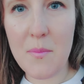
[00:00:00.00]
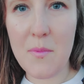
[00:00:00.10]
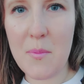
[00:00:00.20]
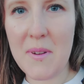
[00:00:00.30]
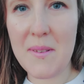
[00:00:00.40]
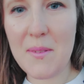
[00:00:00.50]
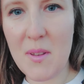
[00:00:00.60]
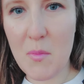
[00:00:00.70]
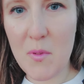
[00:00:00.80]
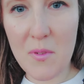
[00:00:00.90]

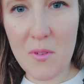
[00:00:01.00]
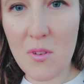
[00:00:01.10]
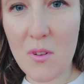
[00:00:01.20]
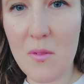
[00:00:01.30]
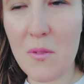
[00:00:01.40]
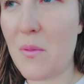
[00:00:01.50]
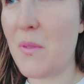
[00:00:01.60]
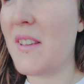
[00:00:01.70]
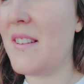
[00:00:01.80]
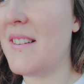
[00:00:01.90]
Pokazuje mi wyjątkowo
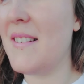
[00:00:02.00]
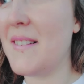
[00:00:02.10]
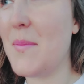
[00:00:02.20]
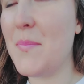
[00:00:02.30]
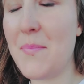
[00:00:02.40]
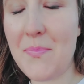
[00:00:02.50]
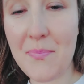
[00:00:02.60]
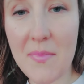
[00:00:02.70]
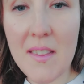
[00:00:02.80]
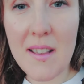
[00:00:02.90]
krótki czas.
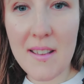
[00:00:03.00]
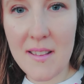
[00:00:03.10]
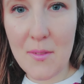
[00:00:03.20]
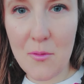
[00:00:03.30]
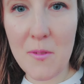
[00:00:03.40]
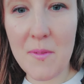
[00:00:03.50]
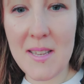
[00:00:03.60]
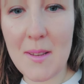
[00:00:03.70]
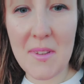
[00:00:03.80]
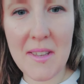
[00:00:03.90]
Y, dawno nie
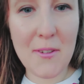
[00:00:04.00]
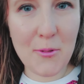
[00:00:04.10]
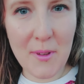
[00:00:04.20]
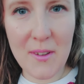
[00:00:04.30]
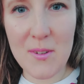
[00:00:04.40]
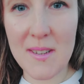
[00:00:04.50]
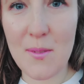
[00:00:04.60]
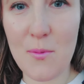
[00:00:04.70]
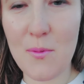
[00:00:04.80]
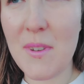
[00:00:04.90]
widziałam takiego krótkiego
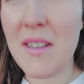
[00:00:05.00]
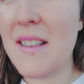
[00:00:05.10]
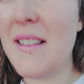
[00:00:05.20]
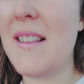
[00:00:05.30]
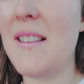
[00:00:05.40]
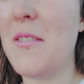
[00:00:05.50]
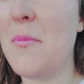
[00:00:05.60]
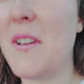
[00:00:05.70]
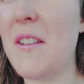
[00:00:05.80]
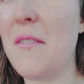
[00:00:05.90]
czasu na
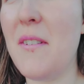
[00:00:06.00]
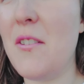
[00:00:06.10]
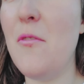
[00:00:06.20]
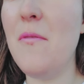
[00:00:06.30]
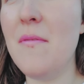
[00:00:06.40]
tym nagrywaniu.